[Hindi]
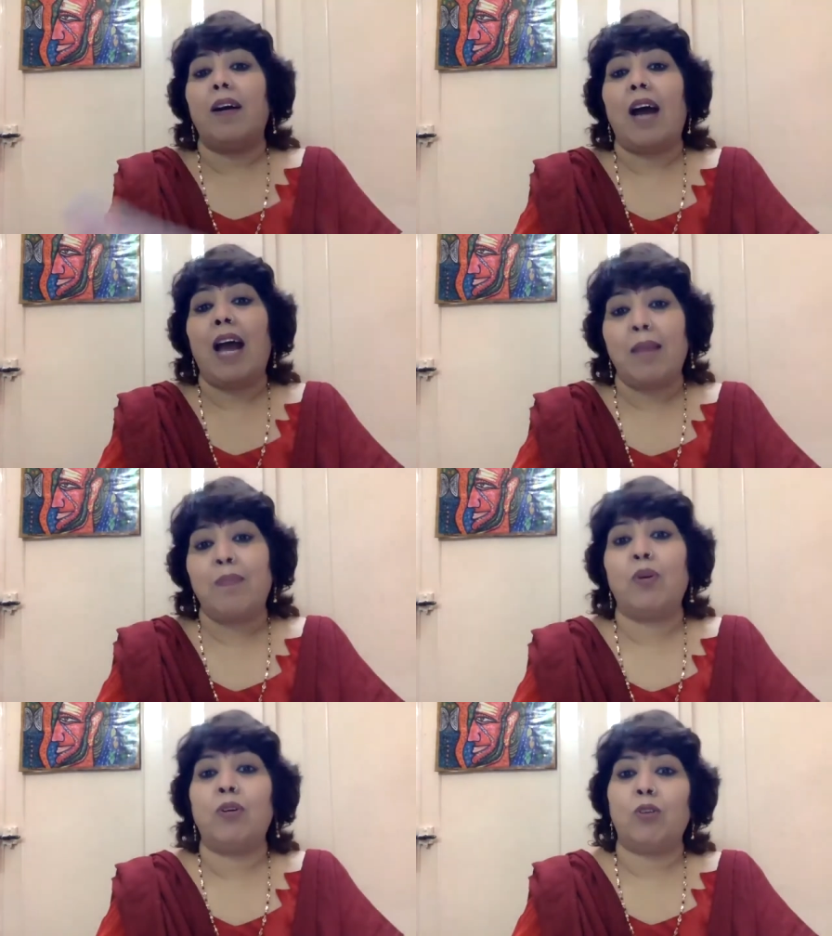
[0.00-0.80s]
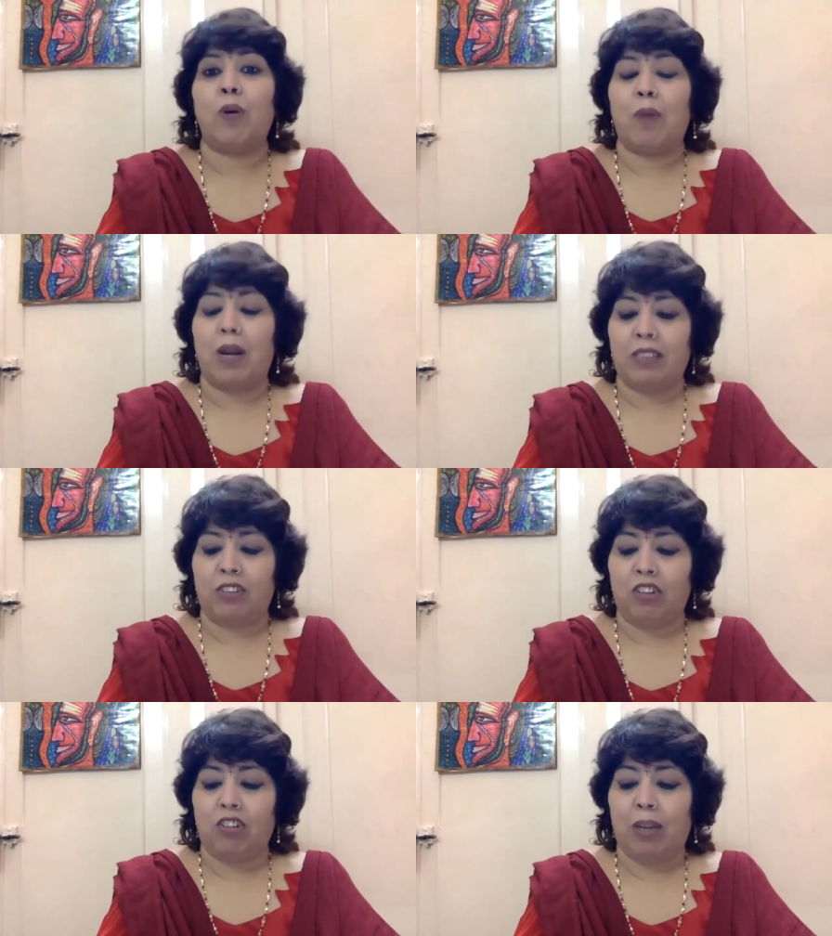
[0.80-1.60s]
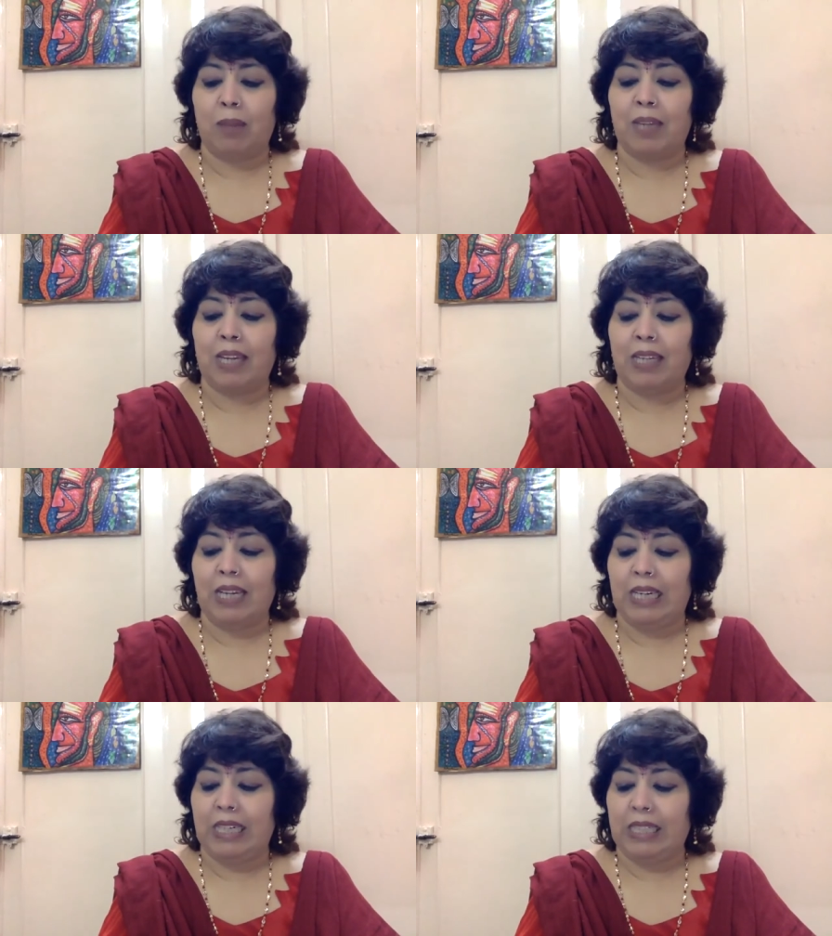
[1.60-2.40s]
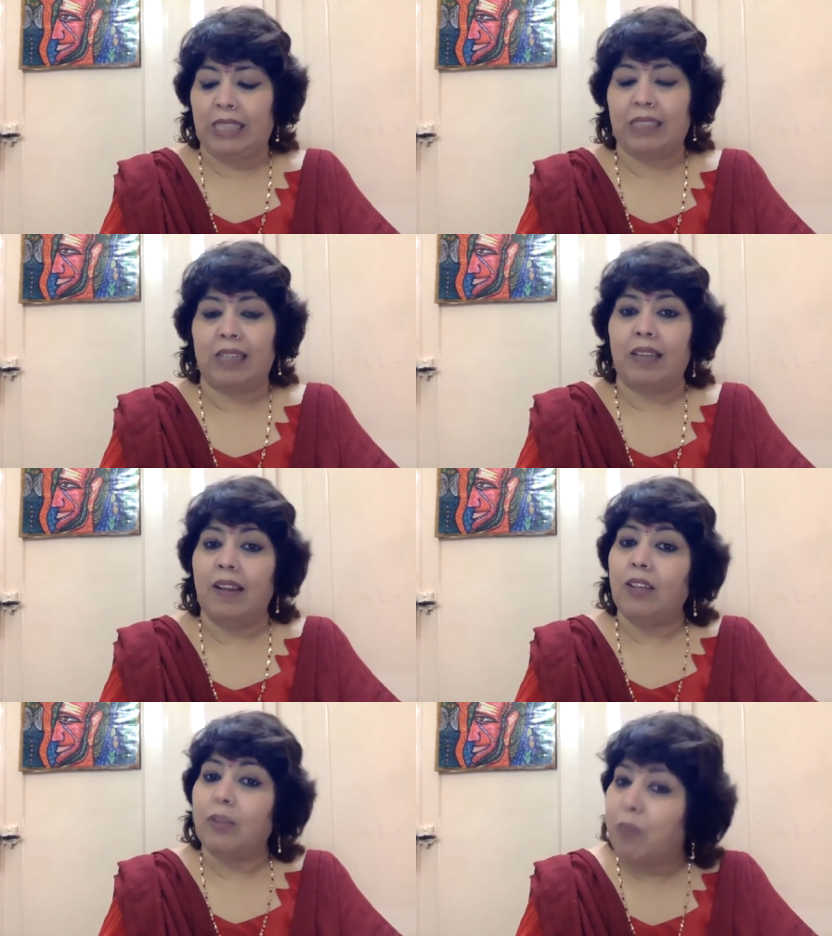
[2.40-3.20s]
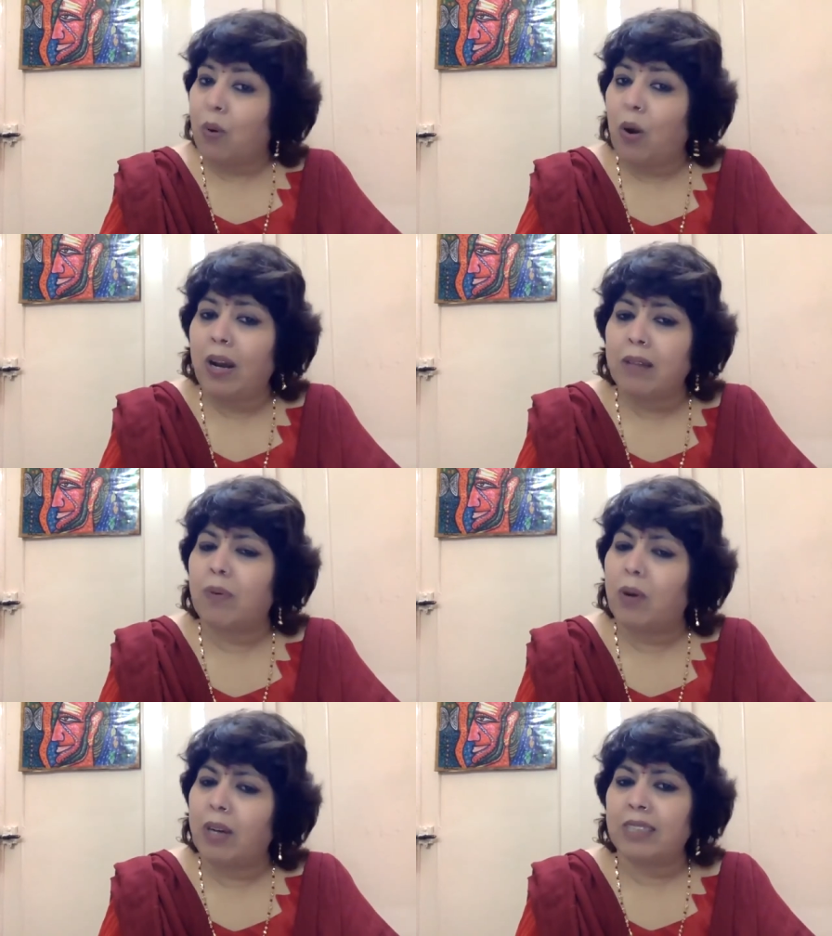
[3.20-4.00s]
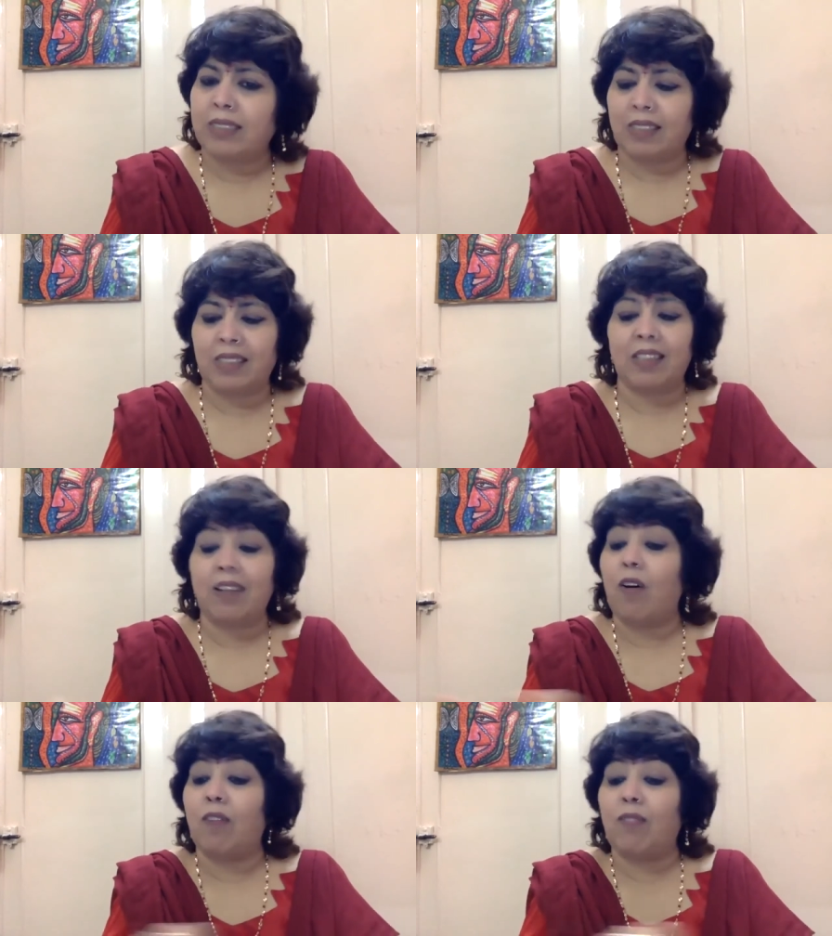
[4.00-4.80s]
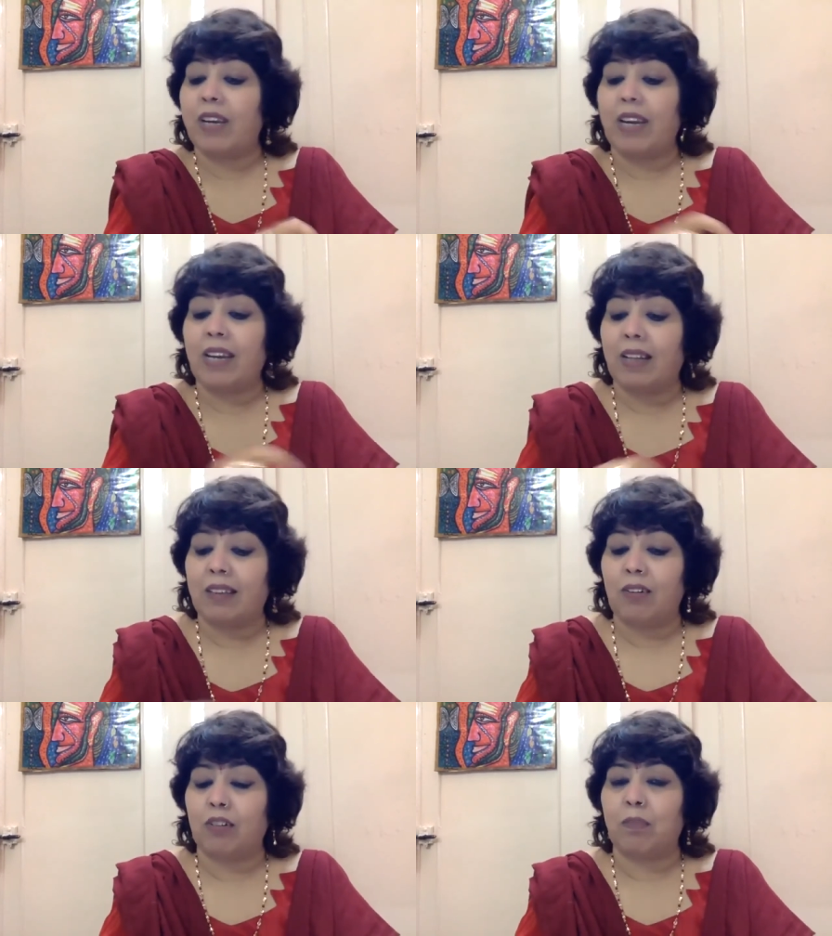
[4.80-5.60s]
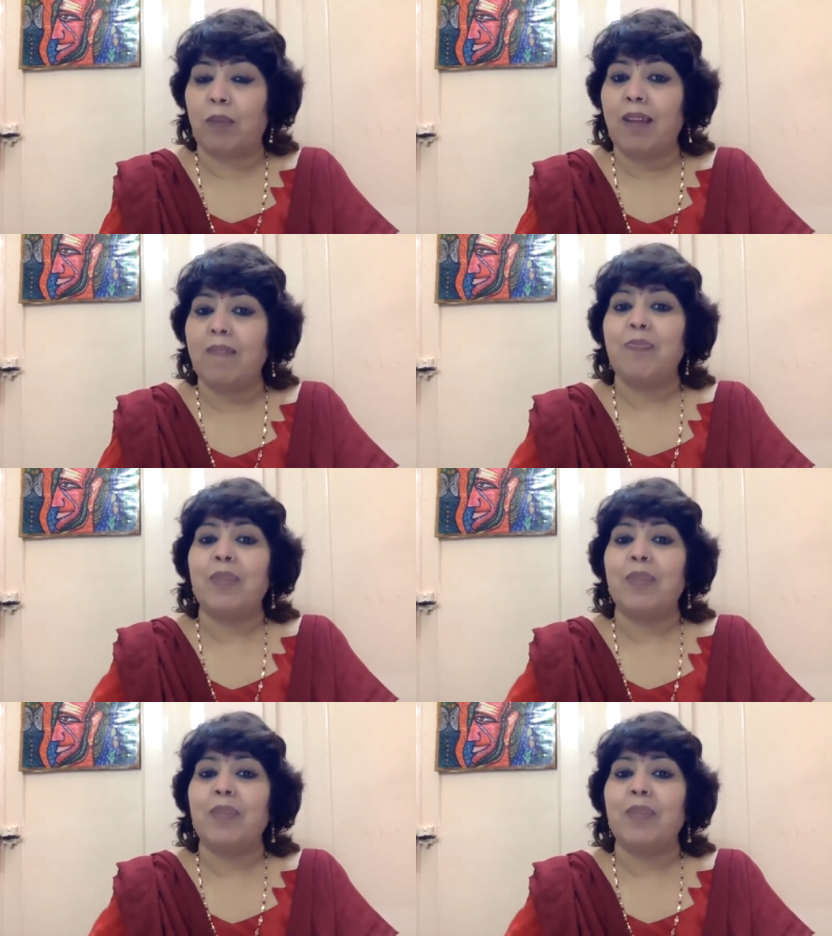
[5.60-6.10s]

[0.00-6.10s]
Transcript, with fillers: आईब्रोज को बहुत अच्छी शेप दे के कलर देता है बहुत बहुत अच्छी चीज है ऑफर नहीं आती उस पर